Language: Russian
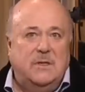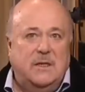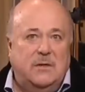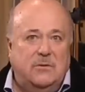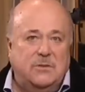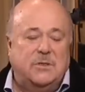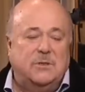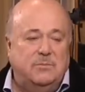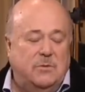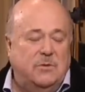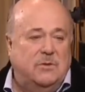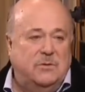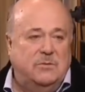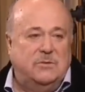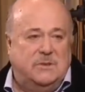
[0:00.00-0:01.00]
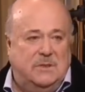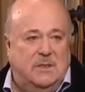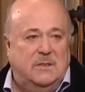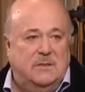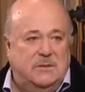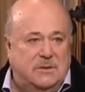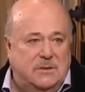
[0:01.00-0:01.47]
я очень многое
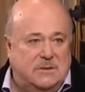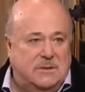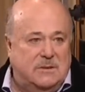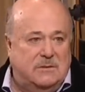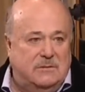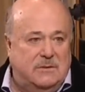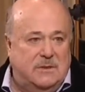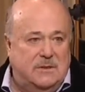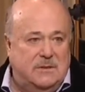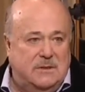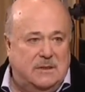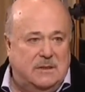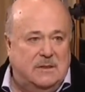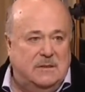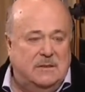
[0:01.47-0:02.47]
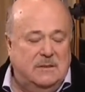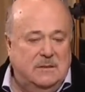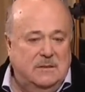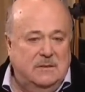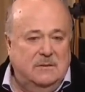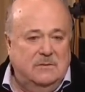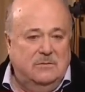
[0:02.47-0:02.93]
узнал, честно говоря. Я,
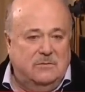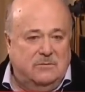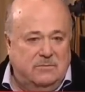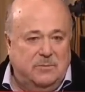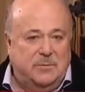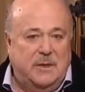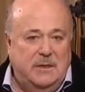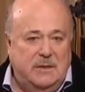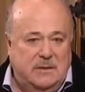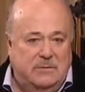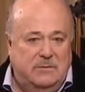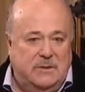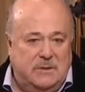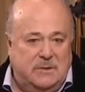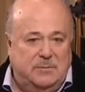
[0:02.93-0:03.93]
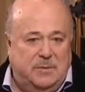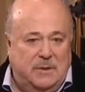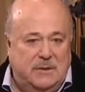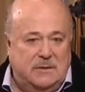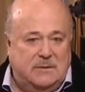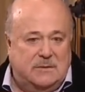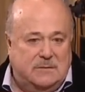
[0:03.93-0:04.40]
вот вы правильно говорите, полит,